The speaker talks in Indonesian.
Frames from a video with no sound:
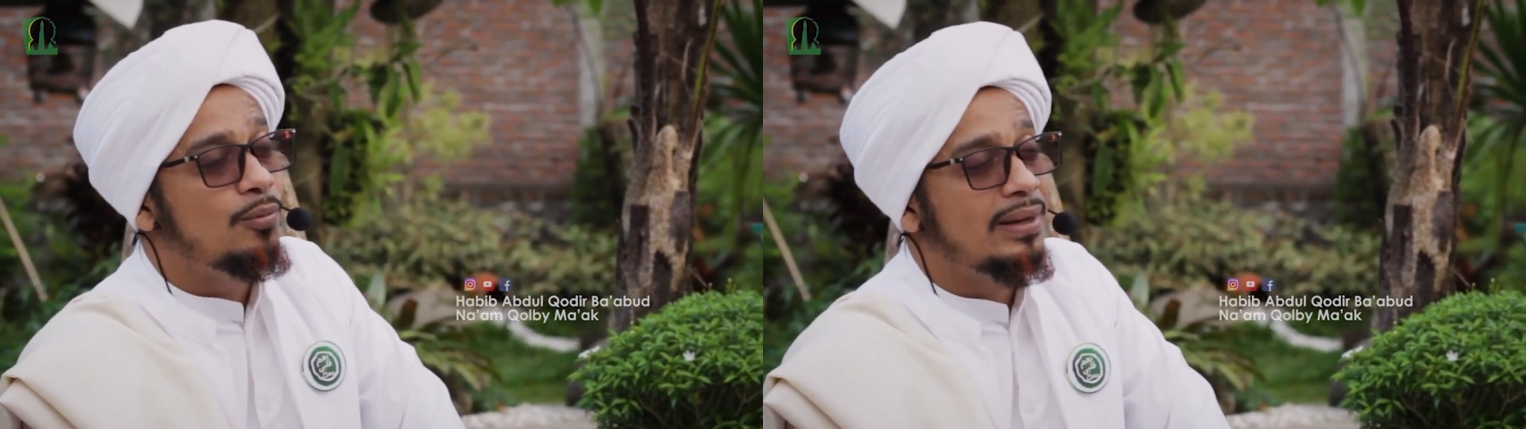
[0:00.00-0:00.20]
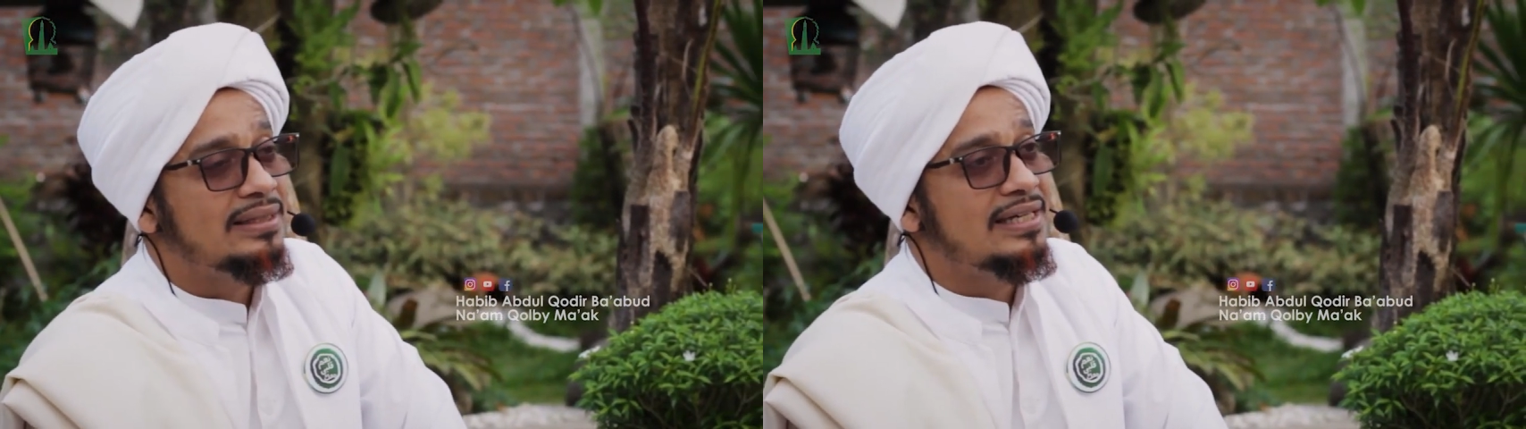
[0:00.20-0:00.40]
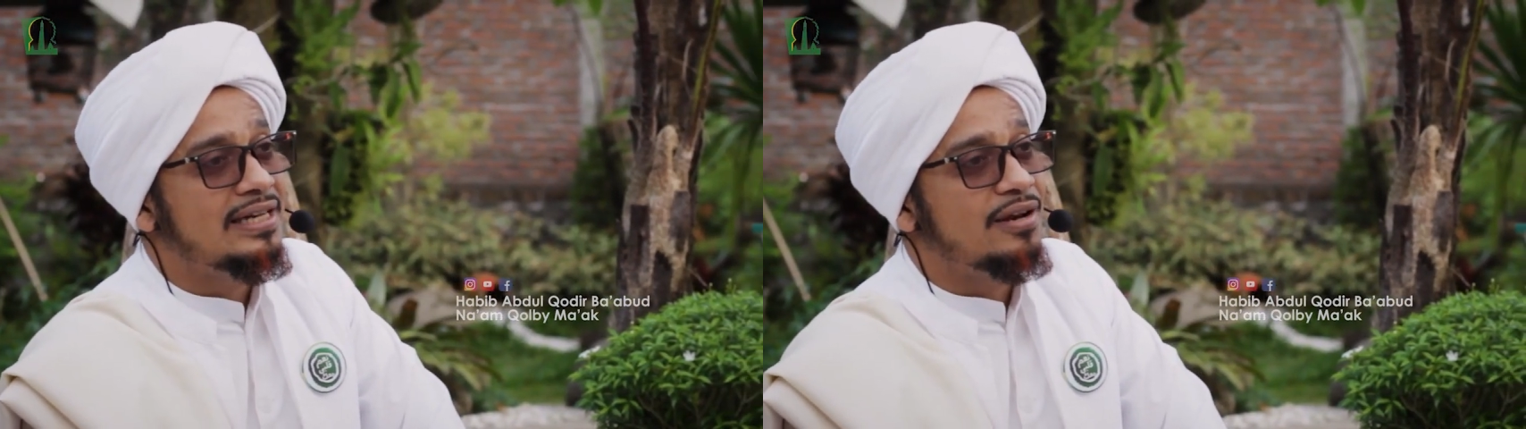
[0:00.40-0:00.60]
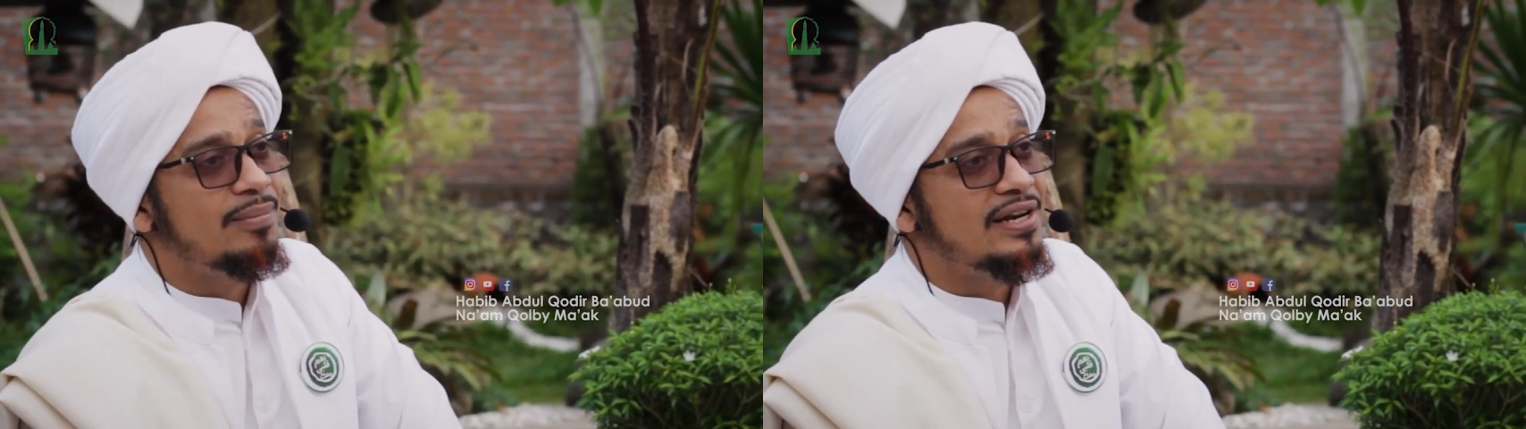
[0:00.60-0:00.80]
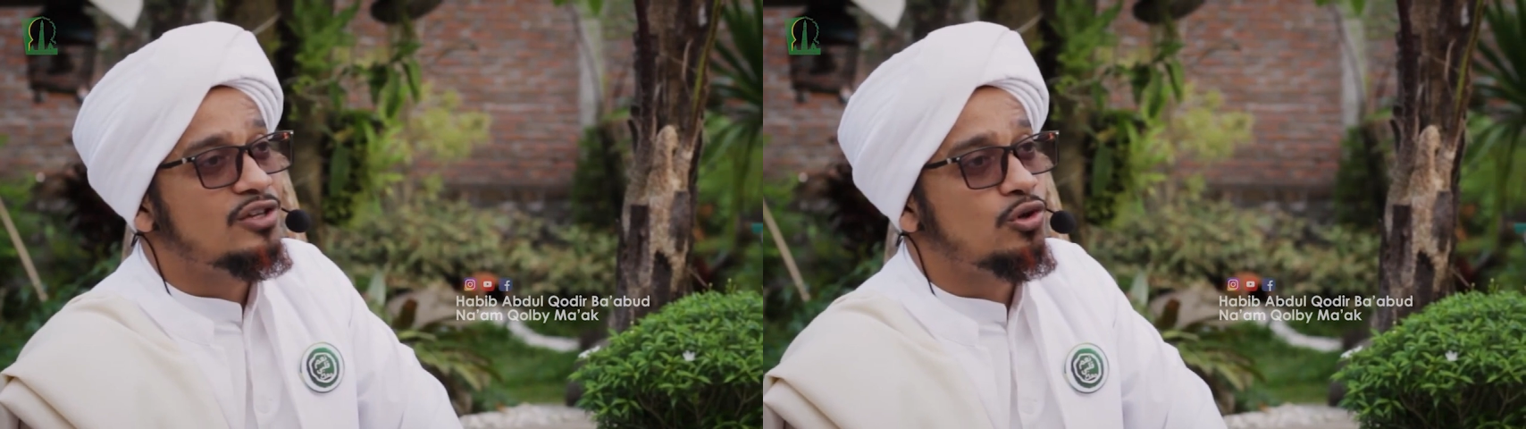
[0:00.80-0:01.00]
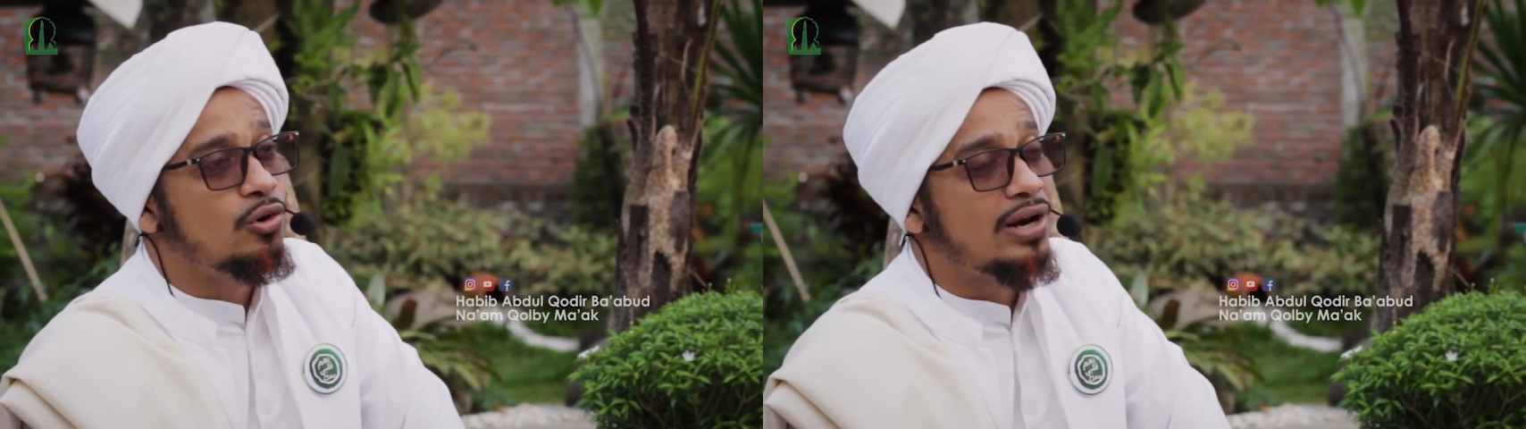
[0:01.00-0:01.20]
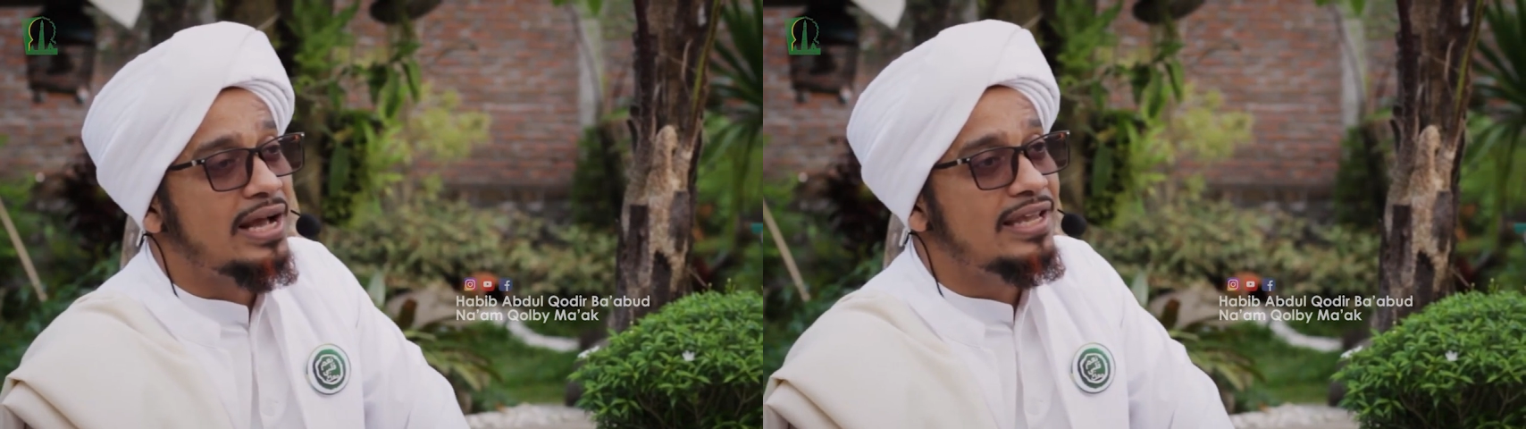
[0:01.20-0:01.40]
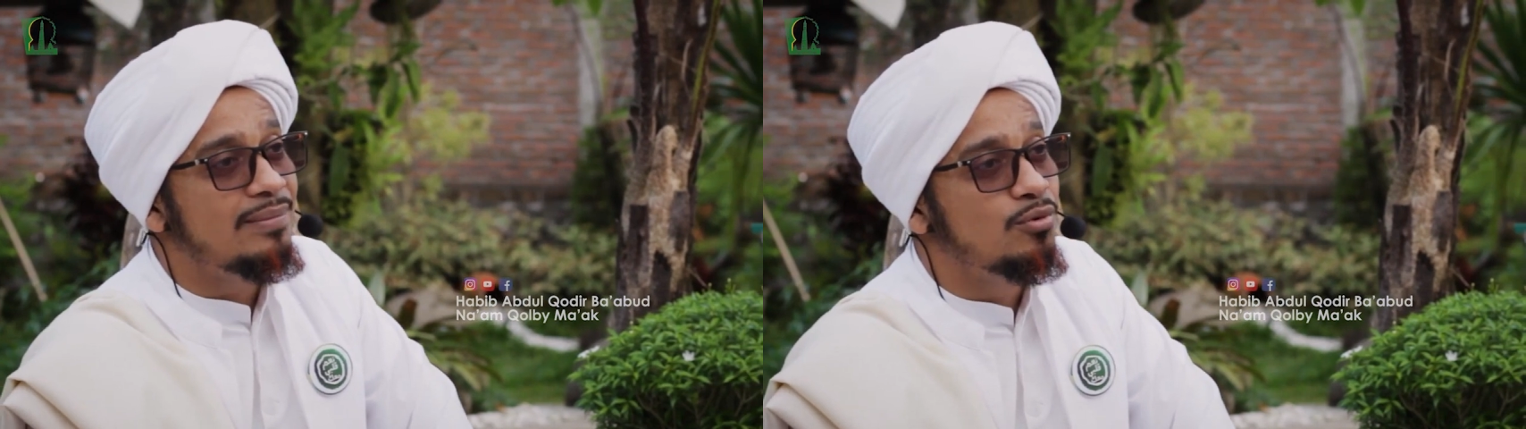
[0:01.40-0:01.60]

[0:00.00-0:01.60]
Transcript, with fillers: umatnya daripada seorang